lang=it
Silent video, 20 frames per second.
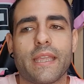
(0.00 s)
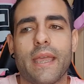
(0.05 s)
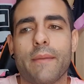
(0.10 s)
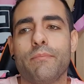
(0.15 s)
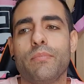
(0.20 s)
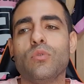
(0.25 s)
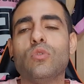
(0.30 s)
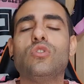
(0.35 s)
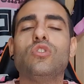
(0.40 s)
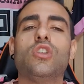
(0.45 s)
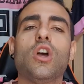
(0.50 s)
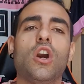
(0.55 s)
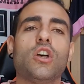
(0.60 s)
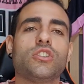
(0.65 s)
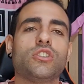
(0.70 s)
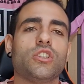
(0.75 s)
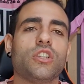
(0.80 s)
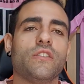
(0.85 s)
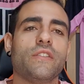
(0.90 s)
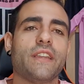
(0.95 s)
perché
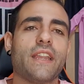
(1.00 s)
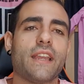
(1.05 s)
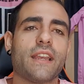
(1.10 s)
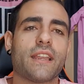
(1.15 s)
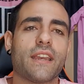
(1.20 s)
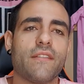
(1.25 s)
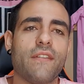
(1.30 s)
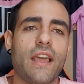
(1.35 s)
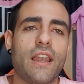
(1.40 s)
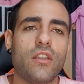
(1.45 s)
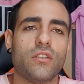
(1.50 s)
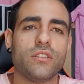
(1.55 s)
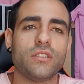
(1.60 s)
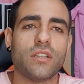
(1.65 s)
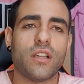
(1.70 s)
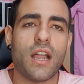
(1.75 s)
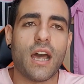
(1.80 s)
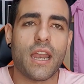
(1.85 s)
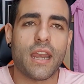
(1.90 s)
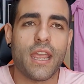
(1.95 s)
piuttosto di vedere Crivello
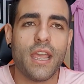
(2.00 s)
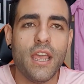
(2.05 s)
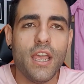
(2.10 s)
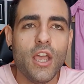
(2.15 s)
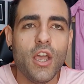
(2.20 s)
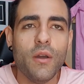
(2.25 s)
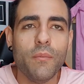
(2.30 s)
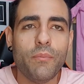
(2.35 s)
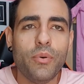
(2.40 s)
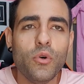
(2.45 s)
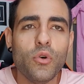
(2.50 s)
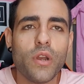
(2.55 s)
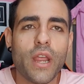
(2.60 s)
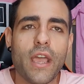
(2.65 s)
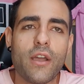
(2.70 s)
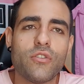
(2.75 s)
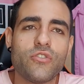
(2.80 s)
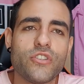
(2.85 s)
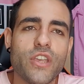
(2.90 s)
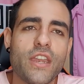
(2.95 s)
titolare,
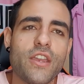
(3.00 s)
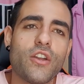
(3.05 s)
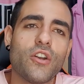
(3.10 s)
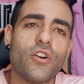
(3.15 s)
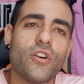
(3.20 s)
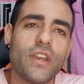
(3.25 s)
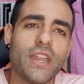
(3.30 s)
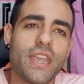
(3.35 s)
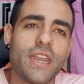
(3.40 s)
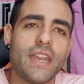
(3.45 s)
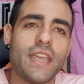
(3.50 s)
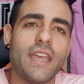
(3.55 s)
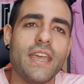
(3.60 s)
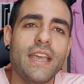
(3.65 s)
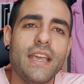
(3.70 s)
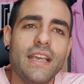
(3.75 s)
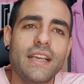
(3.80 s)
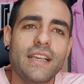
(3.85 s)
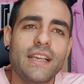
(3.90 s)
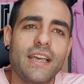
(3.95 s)
pure Eugenio Corini
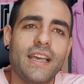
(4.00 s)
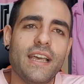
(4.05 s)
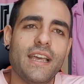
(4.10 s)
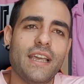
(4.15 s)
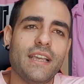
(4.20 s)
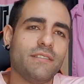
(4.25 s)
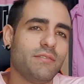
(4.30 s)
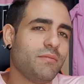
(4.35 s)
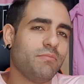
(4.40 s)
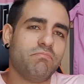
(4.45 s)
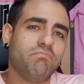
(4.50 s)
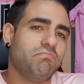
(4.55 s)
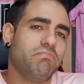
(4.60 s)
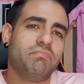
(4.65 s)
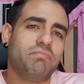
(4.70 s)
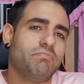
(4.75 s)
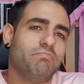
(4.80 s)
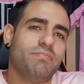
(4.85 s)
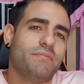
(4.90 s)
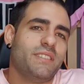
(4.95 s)
eh,
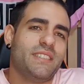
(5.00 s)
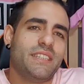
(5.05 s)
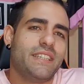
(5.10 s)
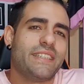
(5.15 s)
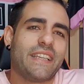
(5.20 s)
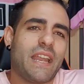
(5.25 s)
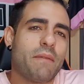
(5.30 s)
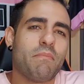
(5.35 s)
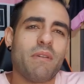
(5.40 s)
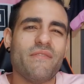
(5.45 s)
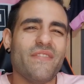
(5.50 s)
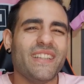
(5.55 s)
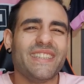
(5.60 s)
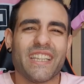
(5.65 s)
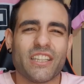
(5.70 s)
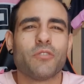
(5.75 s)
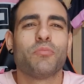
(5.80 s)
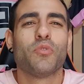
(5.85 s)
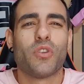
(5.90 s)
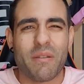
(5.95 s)
si sarebbe
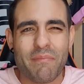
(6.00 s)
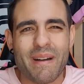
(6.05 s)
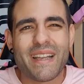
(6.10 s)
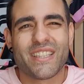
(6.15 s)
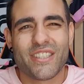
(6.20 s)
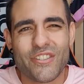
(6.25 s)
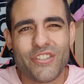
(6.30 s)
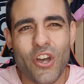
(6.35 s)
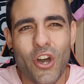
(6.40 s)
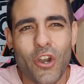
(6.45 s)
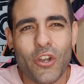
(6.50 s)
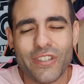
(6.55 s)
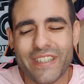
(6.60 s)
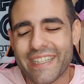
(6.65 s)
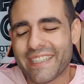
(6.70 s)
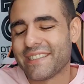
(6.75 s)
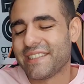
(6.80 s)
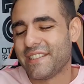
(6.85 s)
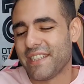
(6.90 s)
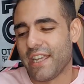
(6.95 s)
inventato pure Massolo
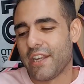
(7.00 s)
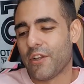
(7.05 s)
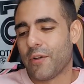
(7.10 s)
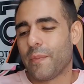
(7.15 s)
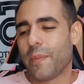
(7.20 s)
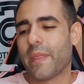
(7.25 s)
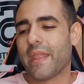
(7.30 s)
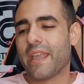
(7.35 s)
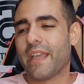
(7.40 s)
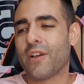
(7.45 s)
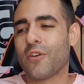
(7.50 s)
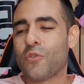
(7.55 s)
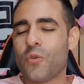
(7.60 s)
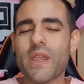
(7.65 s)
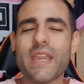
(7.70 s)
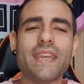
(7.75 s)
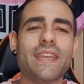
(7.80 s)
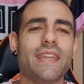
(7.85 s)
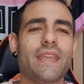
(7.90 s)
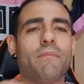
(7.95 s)
terzino.
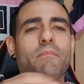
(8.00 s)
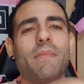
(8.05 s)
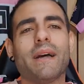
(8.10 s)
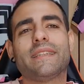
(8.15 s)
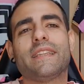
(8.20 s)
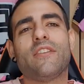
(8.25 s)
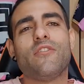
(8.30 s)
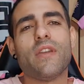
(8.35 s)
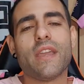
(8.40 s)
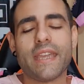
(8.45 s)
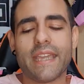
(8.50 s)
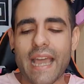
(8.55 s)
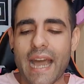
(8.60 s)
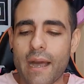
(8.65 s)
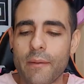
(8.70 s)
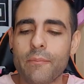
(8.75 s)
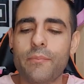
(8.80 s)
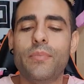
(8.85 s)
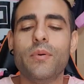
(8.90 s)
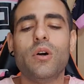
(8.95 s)
Quindi Matteo in
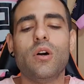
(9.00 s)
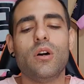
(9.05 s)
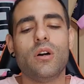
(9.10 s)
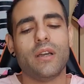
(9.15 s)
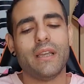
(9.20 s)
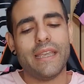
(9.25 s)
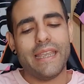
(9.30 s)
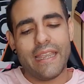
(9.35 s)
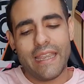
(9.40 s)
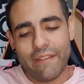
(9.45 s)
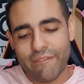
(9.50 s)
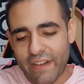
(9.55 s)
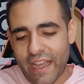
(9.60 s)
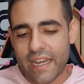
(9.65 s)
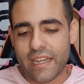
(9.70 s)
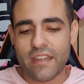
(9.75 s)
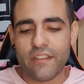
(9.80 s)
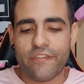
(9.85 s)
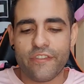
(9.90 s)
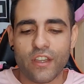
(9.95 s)
campo
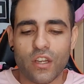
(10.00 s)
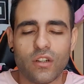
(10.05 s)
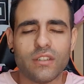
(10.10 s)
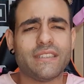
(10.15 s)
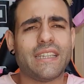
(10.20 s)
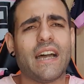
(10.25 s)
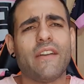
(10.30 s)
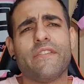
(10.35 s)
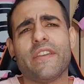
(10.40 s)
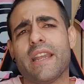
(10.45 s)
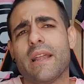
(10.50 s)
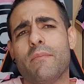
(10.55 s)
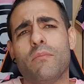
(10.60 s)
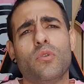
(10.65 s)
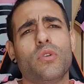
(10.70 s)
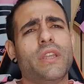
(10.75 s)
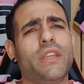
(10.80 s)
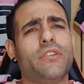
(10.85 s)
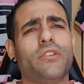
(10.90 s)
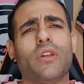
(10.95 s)
va in difficoltà, viene
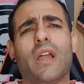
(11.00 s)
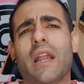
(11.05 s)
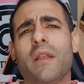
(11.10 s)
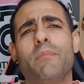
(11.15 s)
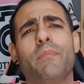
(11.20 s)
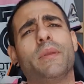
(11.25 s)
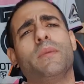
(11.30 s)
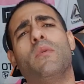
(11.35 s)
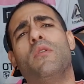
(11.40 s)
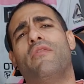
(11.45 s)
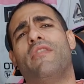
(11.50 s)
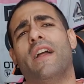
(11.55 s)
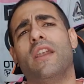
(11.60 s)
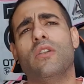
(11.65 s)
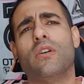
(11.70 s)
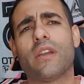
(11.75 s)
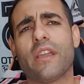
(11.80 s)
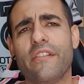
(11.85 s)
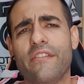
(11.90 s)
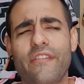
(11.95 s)
ammonito al primo
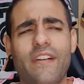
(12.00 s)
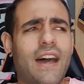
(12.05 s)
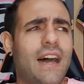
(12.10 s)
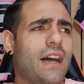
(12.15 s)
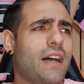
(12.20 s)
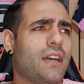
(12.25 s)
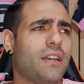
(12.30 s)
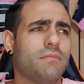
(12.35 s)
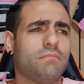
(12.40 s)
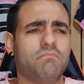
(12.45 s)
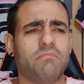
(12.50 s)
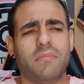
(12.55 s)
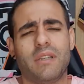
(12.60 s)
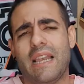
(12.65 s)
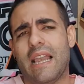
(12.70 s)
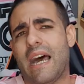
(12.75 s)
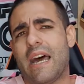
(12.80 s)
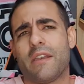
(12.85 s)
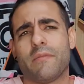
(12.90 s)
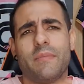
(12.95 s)
fallo che fa,
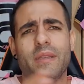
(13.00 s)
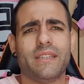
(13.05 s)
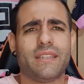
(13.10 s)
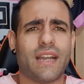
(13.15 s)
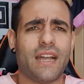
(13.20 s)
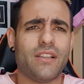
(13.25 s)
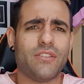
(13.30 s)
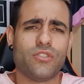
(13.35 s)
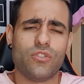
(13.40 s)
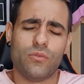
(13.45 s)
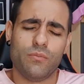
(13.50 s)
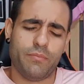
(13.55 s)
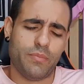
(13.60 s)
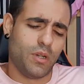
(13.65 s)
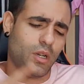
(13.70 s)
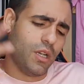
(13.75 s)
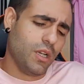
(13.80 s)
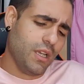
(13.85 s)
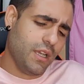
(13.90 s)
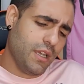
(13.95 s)
l'arbitraggio un
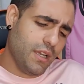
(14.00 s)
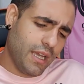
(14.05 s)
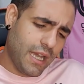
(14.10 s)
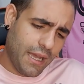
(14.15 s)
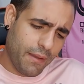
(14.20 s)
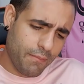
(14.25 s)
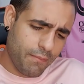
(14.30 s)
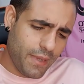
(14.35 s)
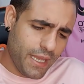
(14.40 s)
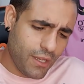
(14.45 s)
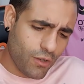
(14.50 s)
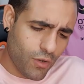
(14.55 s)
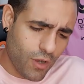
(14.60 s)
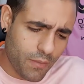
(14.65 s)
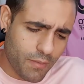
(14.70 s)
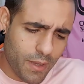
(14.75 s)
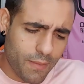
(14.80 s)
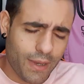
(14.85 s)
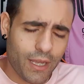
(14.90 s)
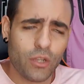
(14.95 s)
po' ambiguo,
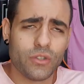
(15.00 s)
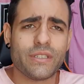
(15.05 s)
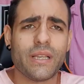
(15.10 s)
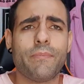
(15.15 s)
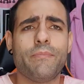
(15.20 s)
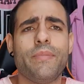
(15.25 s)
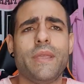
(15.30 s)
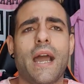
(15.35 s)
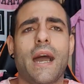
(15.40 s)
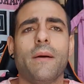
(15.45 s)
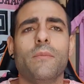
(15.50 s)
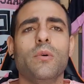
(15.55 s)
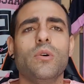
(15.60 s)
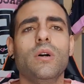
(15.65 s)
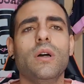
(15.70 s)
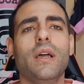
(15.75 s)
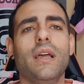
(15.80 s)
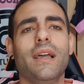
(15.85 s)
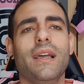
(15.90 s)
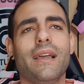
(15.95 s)
vabbè, ma lo
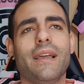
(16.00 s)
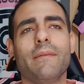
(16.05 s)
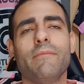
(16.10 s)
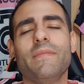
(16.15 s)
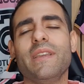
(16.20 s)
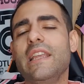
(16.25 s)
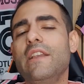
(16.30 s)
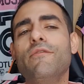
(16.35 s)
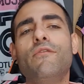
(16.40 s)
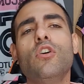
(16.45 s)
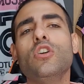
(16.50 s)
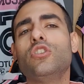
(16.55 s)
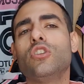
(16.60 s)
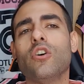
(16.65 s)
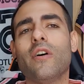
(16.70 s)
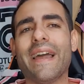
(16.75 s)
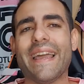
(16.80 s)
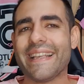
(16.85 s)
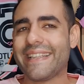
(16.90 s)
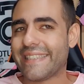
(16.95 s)
sappiamo. Il
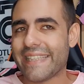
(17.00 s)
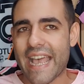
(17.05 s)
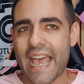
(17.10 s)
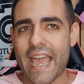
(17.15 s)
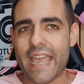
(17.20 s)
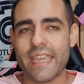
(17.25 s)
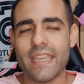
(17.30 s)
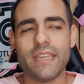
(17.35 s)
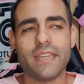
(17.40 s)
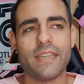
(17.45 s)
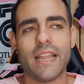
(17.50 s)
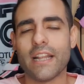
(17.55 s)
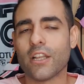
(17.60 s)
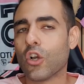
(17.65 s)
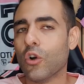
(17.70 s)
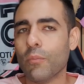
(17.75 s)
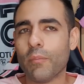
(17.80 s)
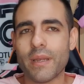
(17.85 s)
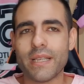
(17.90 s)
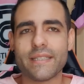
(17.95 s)
voto è 6 nel
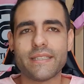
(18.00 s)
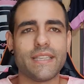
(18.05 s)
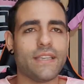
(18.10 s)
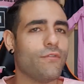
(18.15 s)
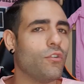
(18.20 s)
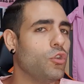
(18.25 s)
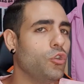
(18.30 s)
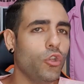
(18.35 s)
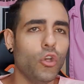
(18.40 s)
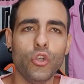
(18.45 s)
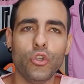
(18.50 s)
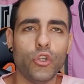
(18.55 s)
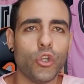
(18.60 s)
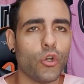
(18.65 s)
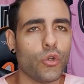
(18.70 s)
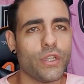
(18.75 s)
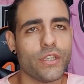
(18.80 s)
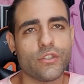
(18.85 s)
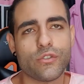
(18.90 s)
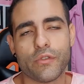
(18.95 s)
complessivo, non
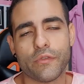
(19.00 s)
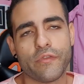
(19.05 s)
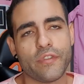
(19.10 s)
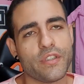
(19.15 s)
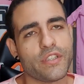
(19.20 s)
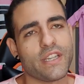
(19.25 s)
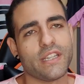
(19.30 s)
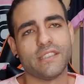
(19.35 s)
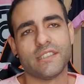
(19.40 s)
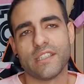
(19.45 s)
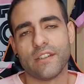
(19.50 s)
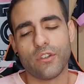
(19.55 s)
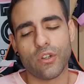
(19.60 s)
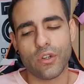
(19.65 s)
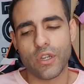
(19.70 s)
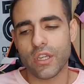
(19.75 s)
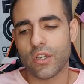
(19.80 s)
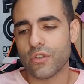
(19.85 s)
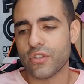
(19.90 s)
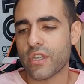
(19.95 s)
dono insufficienza, ve
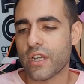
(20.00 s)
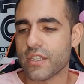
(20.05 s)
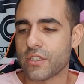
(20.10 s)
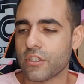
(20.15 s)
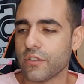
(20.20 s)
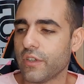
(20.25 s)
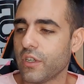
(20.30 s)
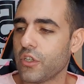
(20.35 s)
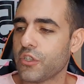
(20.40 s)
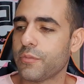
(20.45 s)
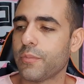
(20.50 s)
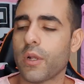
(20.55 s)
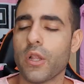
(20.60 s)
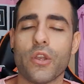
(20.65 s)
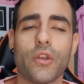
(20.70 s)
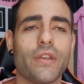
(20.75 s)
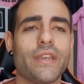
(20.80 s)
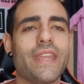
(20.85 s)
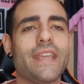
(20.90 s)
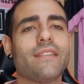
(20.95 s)
lo dico già adesso, ve lo
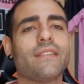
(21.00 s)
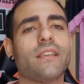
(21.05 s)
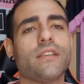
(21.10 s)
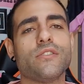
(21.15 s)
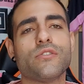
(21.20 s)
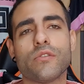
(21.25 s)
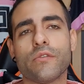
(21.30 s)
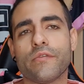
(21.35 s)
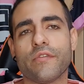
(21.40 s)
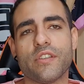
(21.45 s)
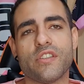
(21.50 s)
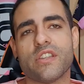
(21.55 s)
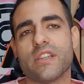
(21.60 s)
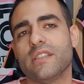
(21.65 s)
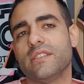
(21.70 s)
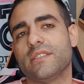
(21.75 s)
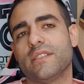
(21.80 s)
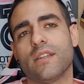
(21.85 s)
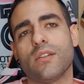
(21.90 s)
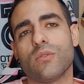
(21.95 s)
spoilerò, niente
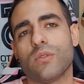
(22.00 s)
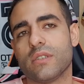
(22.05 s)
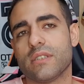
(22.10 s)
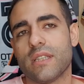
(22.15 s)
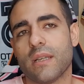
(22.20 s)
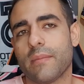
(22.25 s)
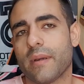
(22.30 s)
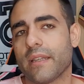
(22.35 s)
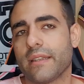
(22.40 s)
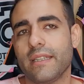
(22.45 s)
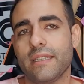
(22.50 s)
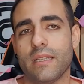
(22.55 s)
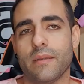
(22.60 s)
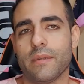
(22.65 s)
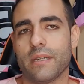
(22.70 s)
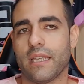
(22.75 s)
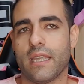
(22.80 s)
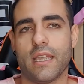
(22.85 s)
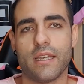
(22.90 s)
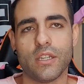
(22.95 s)
insufficienza in questa partita
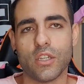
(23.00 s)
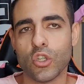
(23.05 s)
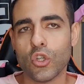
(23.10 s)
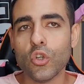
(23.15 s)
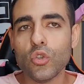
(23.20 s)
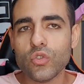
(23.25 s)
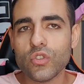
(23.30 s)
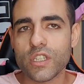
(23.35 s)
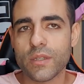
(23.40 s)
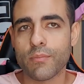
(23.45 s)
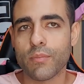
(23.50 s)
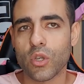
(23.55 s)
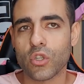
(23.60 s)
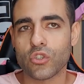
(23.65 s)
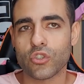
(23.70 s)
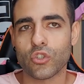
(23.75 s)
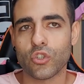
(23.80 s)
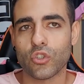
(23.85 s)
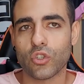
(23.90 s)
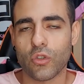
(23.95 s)
perché non si
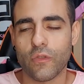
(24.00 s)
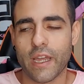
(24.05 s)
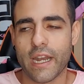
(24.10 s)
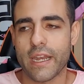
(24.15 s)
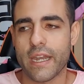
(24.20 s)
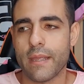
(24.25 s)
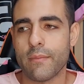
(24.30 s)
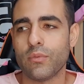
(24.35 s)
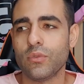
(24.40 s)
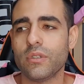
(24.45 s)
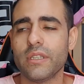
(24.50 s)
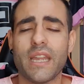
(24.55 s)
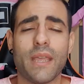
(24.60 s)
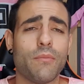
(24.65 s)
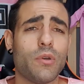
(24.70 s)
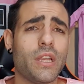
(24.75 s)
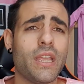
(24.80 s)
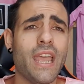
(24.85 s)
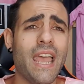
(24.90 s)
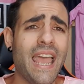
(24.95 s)
possono trovare dei punti
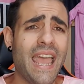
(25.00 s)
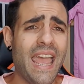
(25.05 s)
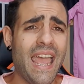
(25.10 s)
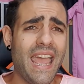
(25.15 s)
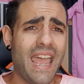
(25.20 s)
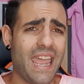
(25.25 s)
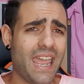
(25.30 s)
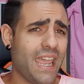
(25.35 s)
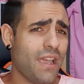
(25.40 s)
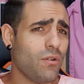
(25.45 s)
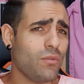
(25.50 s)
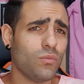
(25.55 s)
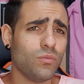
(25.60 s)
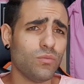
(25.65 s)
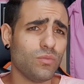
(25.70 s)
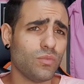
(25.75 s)
deboli, è